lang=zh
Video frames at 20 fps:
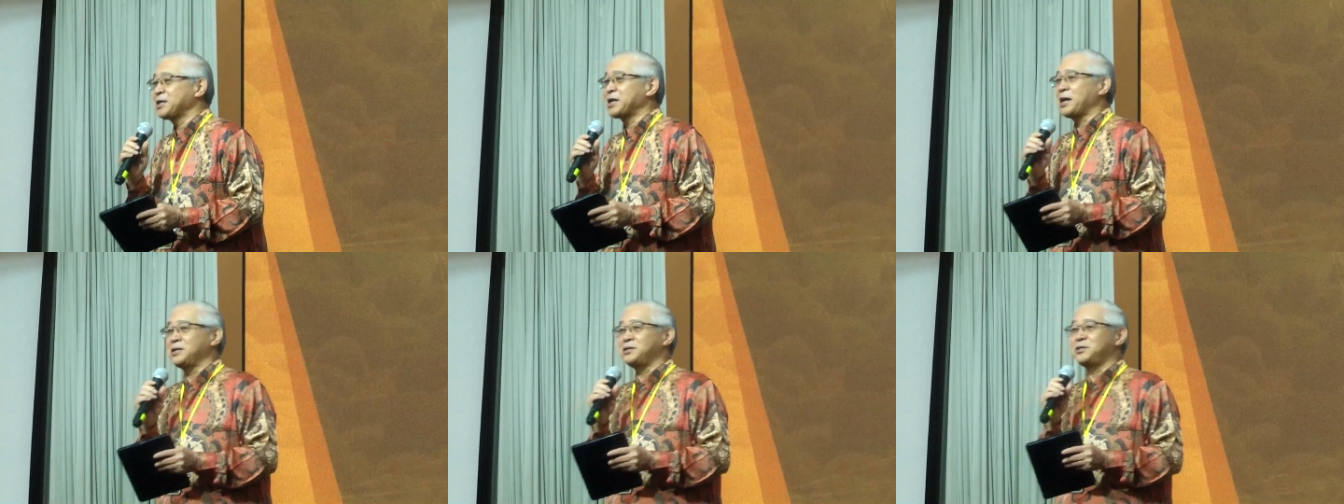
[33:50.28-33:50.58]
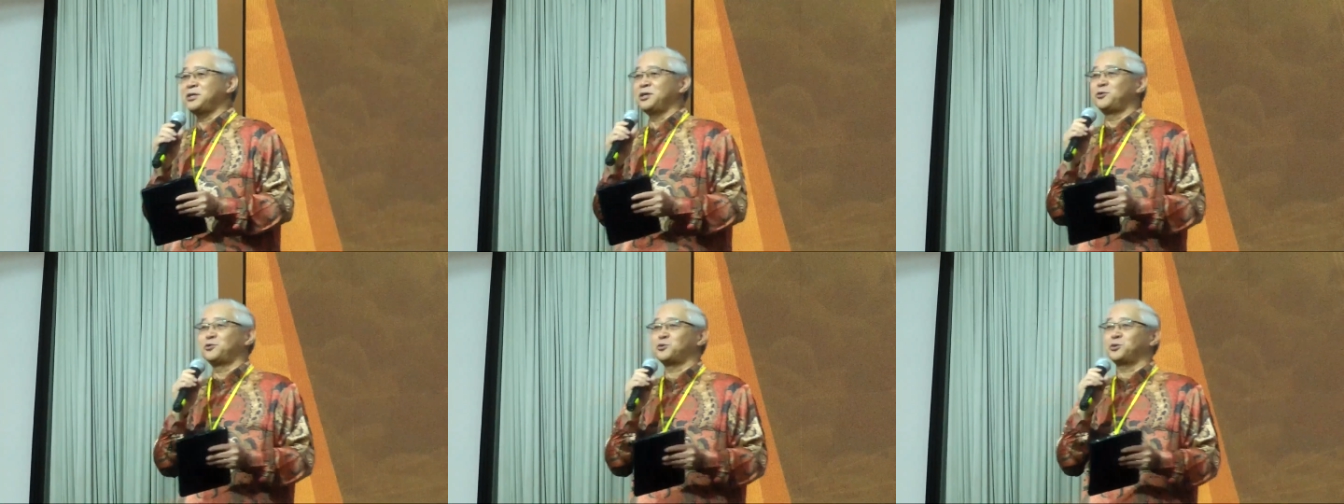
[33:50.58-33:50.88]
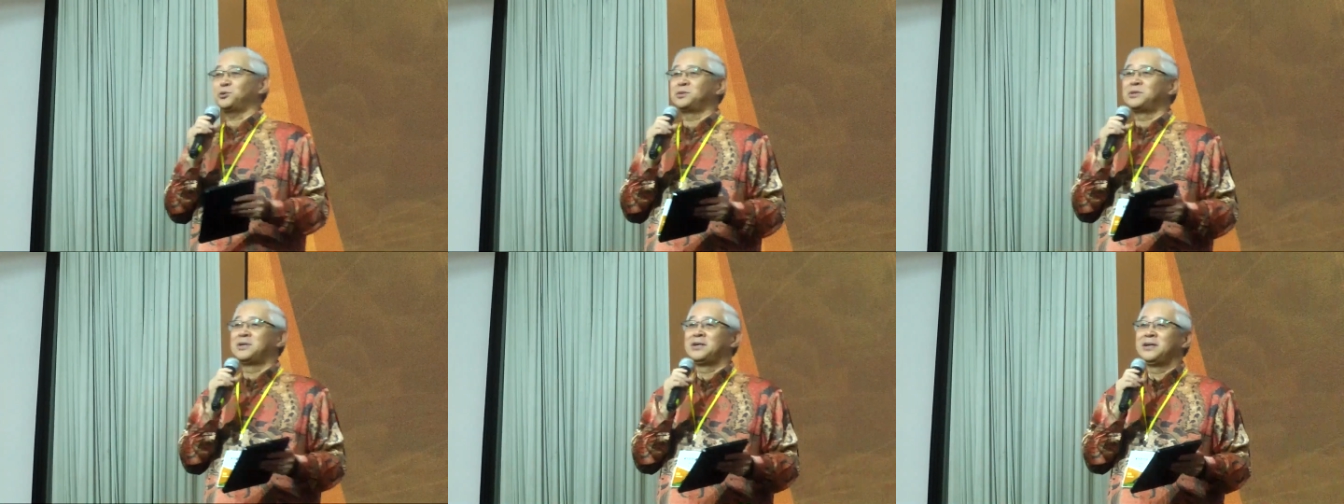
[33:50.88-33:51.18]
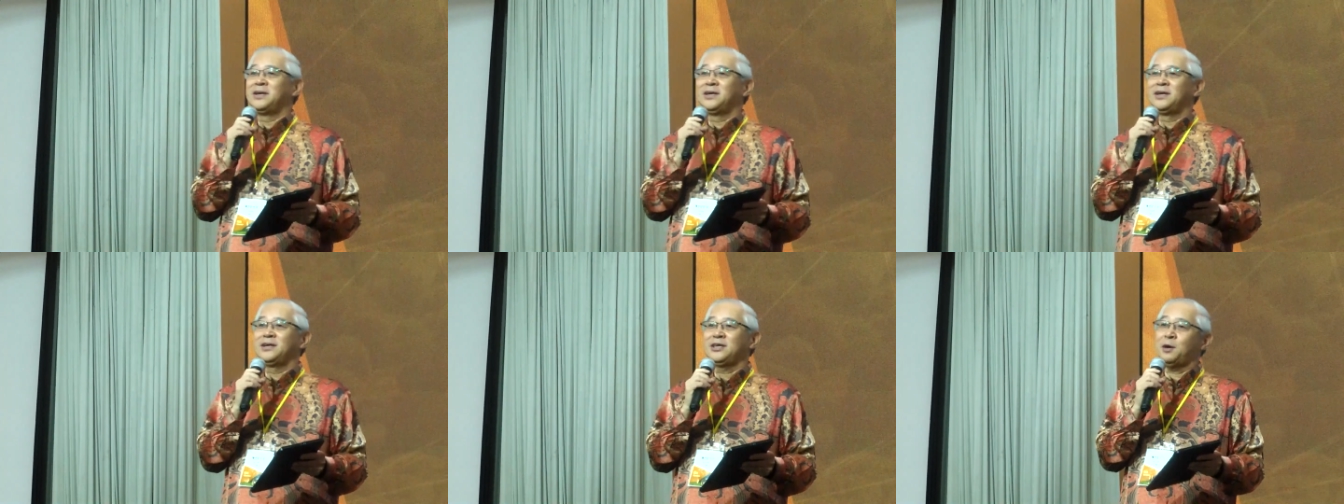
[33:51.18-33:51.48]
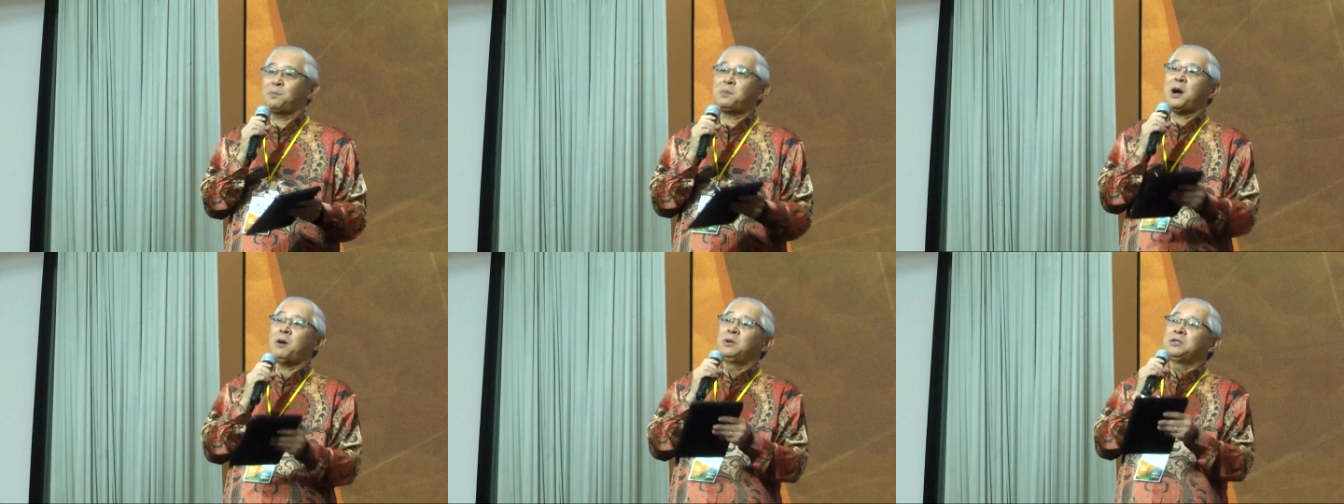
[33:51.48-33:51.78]
谢主。也
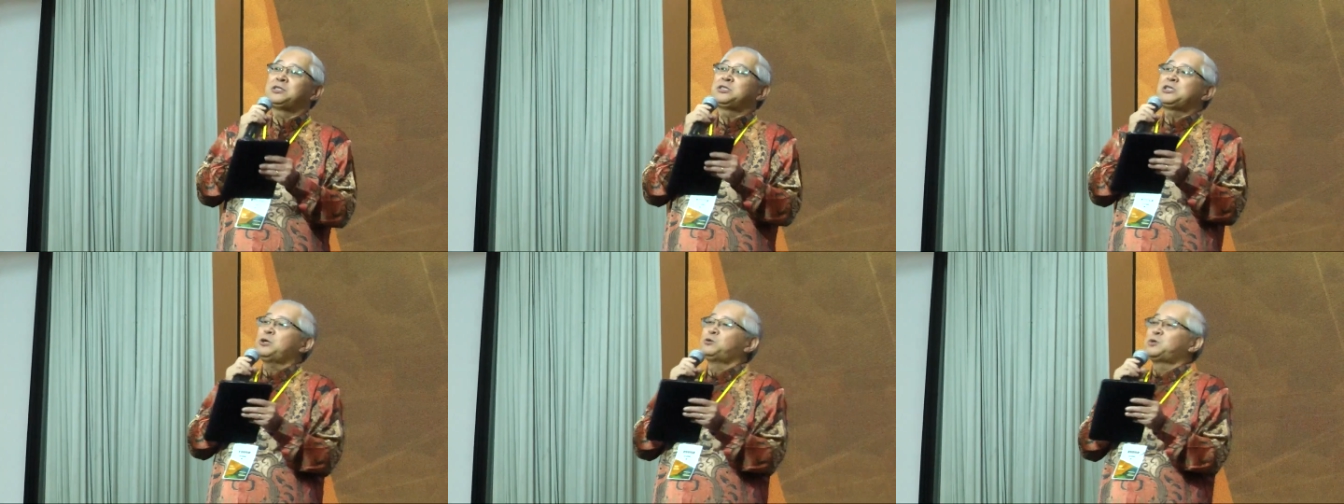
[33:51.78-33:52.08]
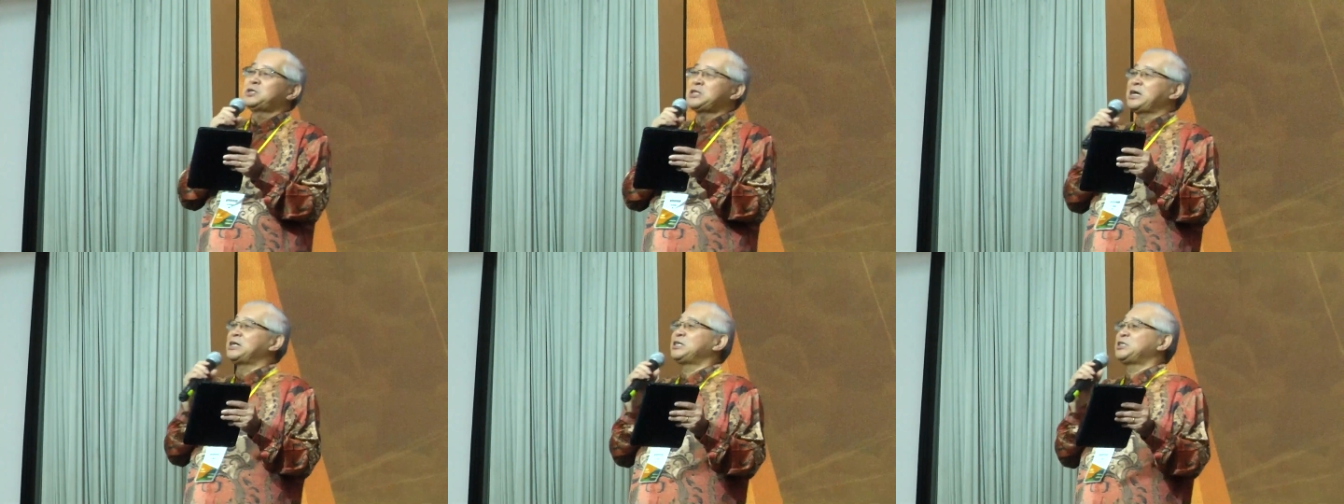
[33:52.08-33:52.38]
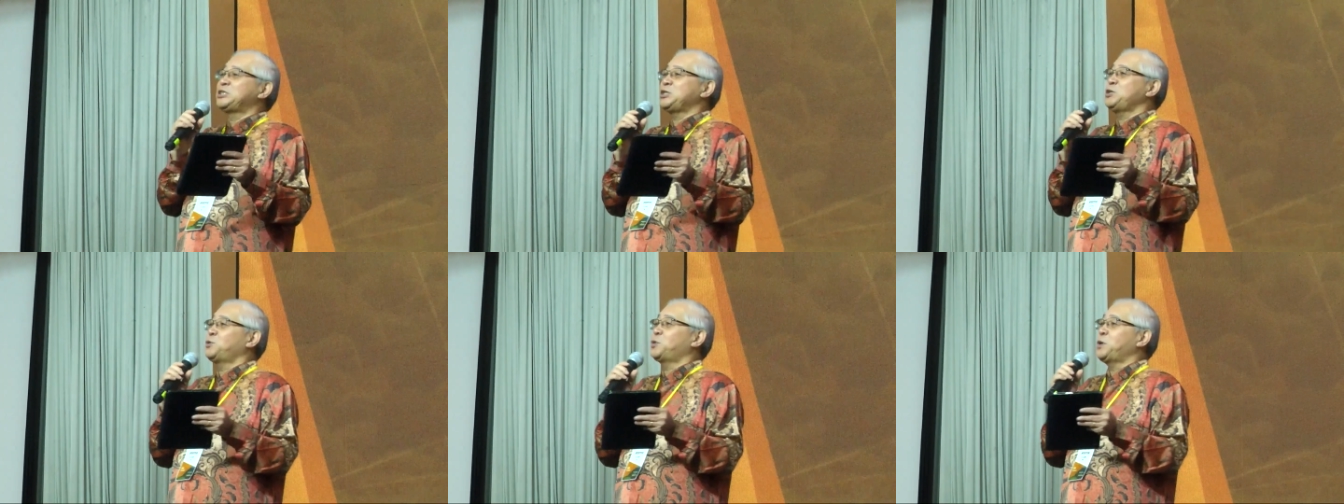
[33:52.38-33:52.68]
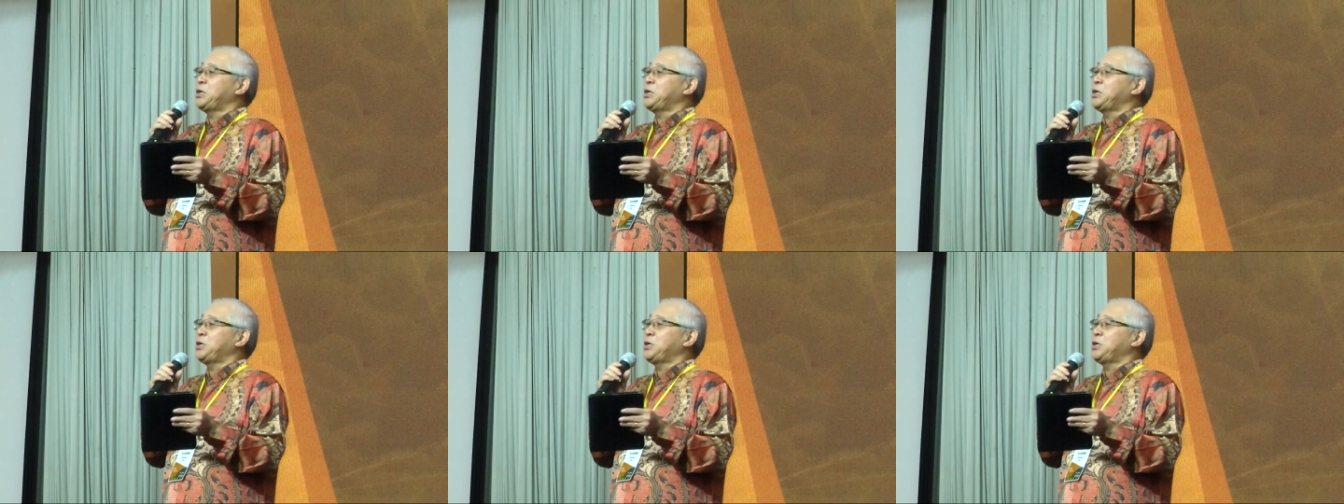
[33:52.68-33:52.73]
盼望借着那个机会，